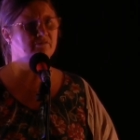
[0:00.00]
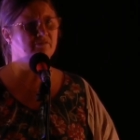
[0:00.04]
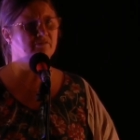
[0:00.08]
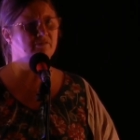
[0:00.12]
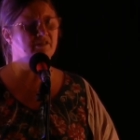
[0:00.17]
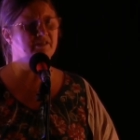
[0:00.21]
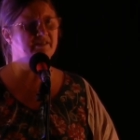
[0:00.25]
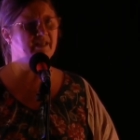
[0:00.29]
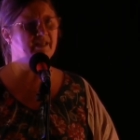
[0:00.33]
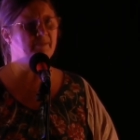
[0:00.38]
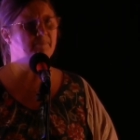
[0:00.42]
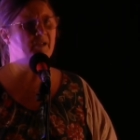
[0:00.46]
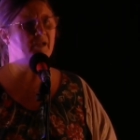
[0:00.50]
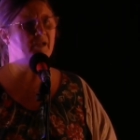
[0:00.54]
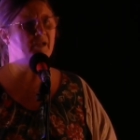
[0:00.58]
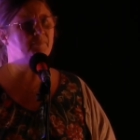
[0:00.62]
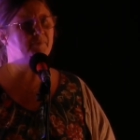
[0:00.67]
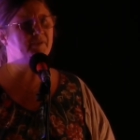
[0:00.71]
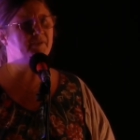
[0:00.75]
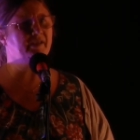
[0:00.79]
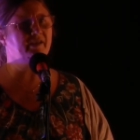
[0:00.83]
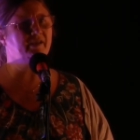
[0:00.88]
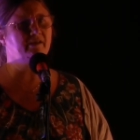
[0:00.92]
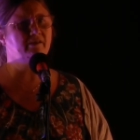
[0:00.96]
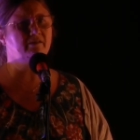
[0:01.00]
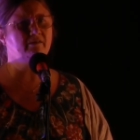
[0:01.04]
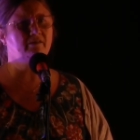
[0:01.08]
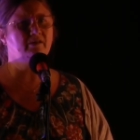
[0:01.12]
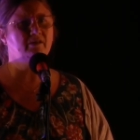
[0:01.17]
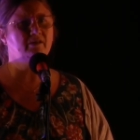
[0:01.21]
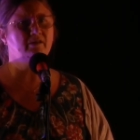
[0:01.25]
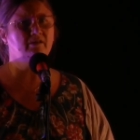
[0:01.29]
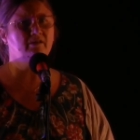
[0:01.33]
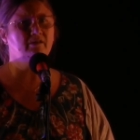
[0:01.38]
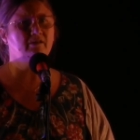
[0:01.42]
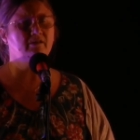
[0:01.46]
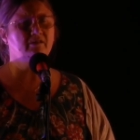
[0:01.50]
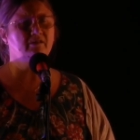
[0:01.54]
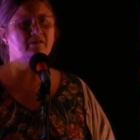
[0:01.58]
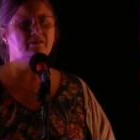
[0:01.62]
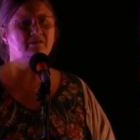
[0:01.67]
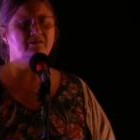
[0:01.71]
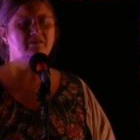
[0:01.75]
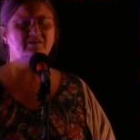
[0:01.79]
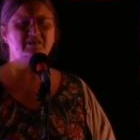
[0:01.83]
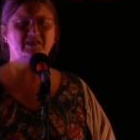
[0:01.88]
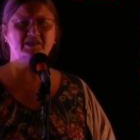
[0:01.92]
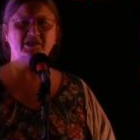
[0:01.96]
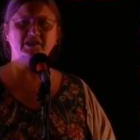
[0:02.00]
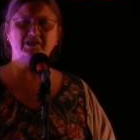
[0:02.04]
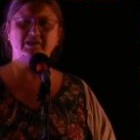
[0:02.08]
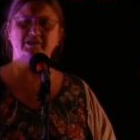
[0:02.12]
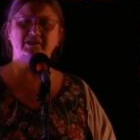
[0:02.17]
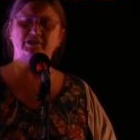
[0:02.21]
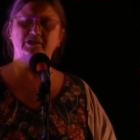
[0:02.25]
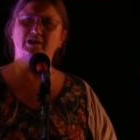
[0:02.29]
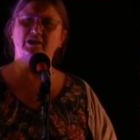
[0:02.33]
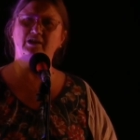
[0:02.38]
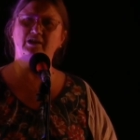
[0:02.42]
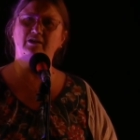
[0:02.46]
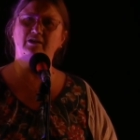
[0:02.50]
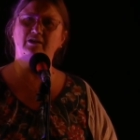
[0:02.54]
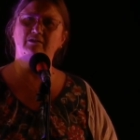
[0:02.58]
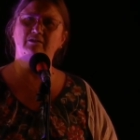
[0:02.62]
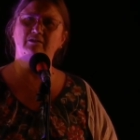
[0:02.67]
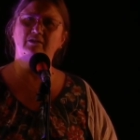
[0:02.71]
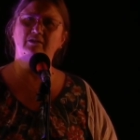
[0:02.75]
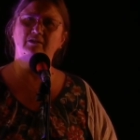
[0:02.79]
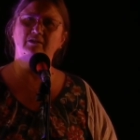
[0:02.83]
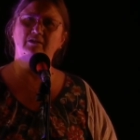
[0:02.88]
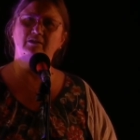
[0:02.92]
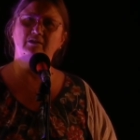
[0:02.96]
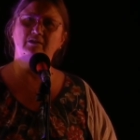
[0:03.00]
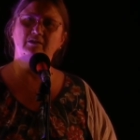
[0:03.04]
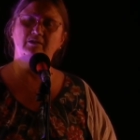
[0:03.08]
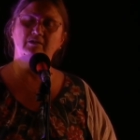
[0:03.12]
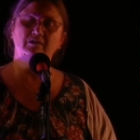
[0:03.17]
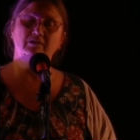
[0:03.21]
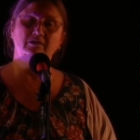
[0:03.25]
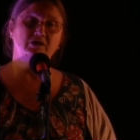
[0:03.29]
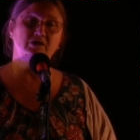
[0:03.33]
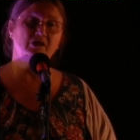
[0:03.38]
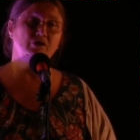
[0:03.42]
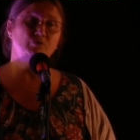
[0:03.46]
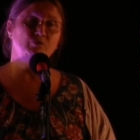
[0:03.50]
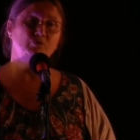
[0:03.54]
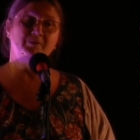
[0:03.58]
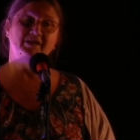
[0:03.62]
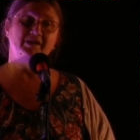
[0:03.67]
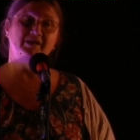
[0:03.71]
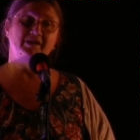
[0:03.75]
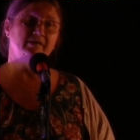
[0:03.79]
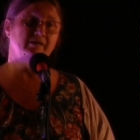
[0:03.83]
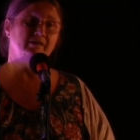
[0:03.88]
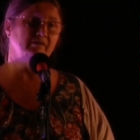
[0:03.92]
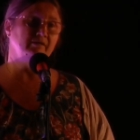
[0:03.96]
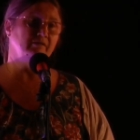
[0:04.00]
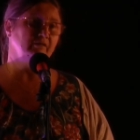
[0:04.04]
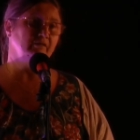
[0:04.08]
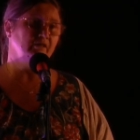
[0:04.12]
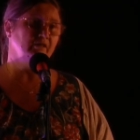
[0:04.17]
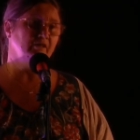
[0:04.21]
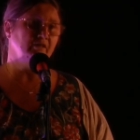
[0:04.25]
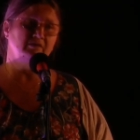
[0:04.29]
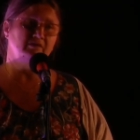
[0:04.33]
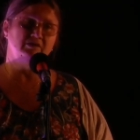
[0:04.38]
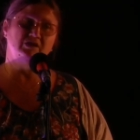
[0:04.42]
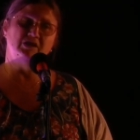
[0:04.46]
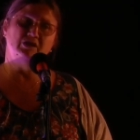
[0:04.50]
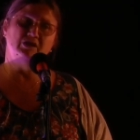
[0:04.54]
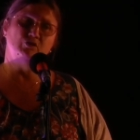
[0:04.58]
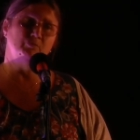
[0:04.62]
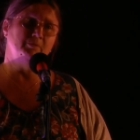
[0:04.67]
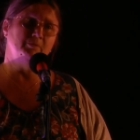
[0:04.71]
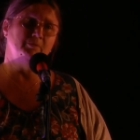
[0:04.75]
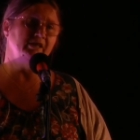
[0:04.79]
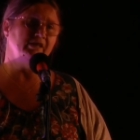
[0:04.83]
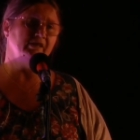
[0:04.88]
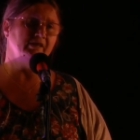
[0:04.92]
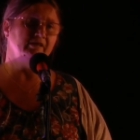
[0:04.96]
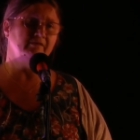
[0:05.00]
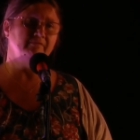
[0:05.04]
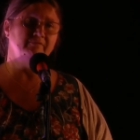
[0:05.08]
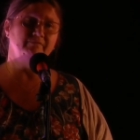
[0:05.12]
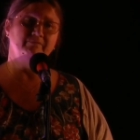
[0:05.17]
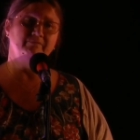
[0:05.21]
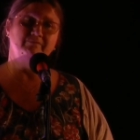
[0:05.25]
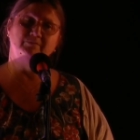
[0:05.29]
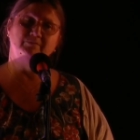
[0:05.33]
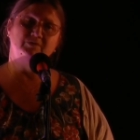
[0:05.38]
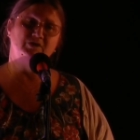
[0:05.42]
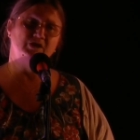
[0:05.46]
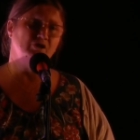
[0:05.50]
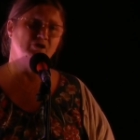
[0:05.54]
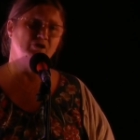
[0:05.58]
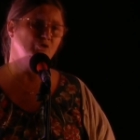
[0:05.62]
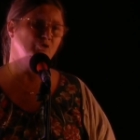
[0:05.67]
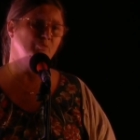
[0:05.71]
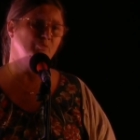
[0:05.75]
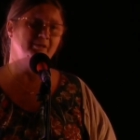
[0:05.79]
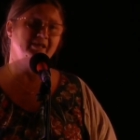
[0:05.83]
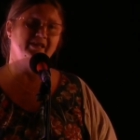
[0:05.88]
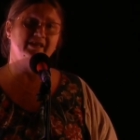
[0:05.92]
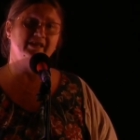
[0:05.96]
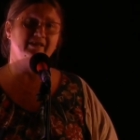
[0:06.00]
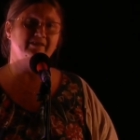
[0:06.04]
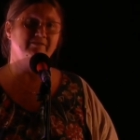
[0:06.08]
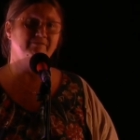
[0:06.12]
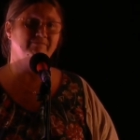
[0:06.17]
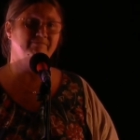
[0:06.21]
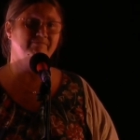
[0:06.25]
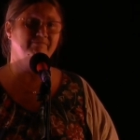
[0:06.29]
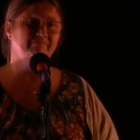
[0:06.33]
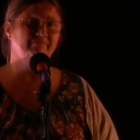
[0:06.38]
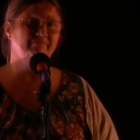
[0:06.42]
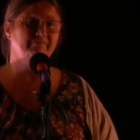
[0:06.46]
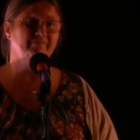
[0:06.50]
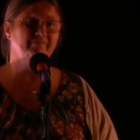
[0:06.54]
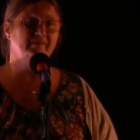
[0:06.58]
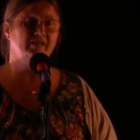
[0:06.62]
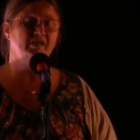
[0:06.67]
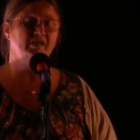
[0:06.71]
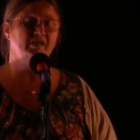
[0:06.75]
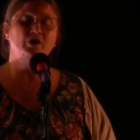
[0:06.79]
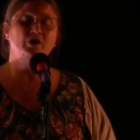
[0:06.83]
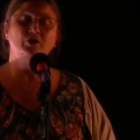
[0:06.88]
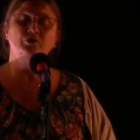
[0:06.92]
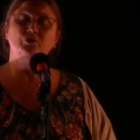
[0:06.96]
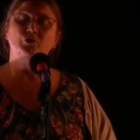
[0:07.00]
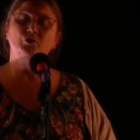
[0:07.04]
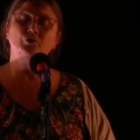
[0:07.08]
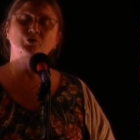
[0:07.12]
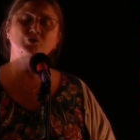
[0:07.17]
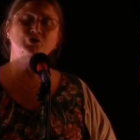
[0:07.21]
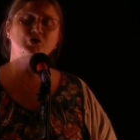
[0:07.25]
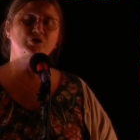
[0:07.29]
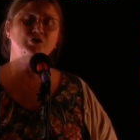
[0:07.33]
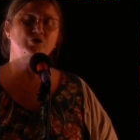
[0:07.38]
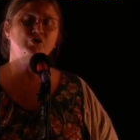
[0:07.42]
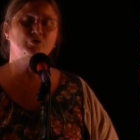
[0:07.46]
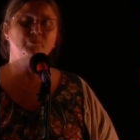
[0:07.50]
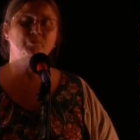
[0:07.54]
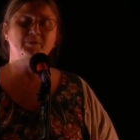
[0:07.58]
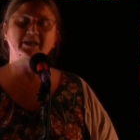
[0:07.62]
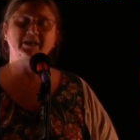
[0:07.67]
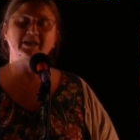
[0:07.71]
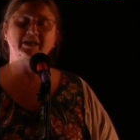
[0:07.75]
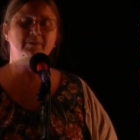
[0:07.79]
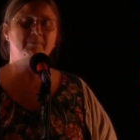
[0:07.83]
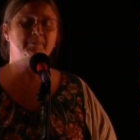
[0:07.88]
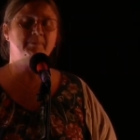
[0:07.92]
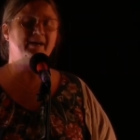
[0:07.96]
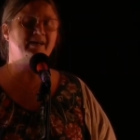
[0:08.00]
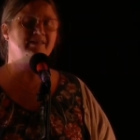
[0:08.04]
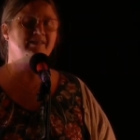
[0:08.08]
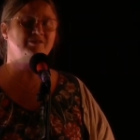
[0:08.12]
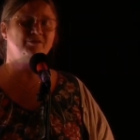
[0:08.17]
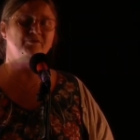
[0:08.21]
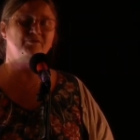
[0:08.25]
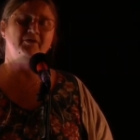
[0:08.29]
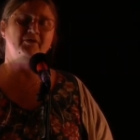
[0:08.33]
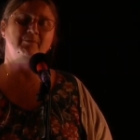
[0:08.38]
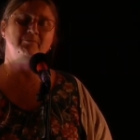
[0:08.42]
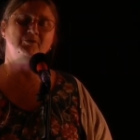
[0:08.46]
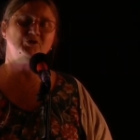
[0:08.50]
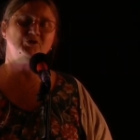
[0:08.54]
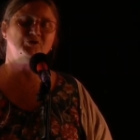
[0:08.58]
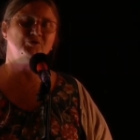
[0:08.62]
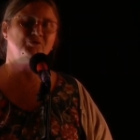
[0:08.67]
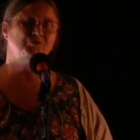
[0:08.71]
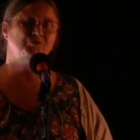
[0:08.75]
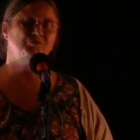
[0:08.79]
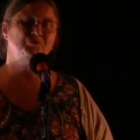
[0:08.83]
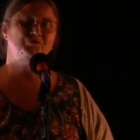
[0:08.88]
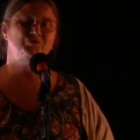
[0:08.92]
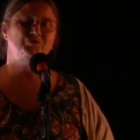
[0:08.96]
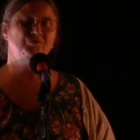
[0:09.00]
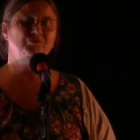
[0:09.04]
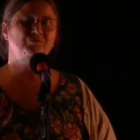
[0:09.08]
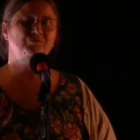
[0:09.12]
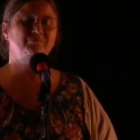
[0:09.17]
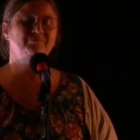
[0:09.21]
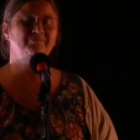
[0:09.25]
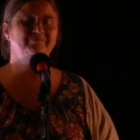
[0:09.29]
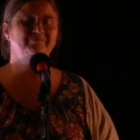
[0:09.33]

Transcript: qui s'appelle Pierre. C'est qui déjà J'ai oublié, j'ai oublié, j'ai oublié. Non, je ne l'oublierai pas, ce fameux jour où tu